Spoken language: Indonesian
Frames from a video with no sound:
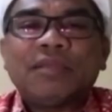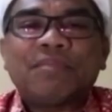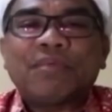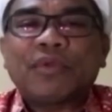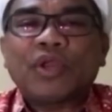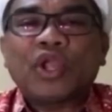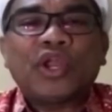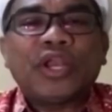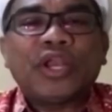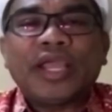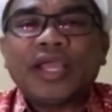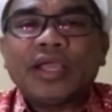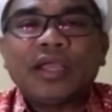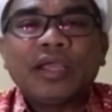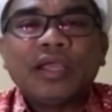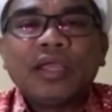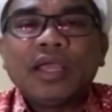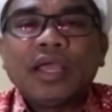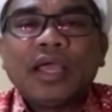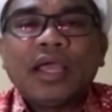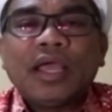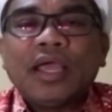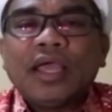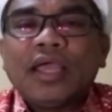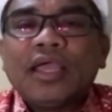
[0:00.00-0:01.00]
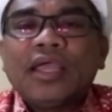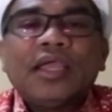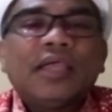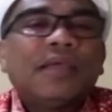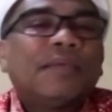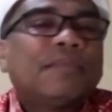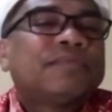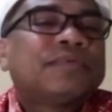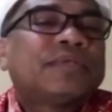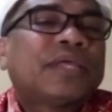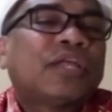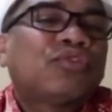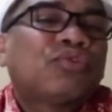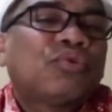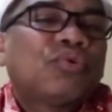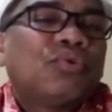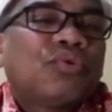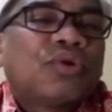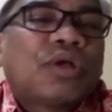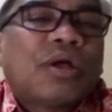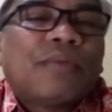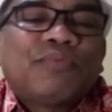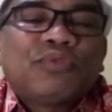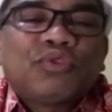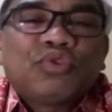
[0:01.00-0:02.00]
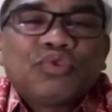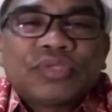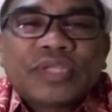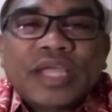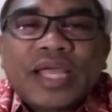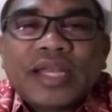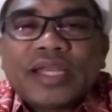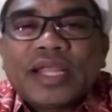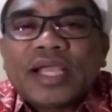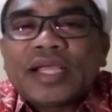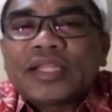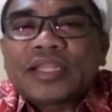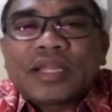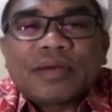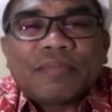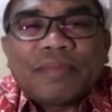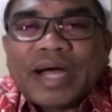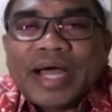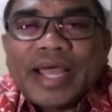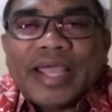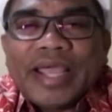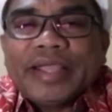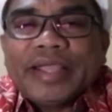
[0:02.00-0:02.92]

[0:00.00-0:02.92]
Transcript: ini menjadi periode eh, satu keputusan yang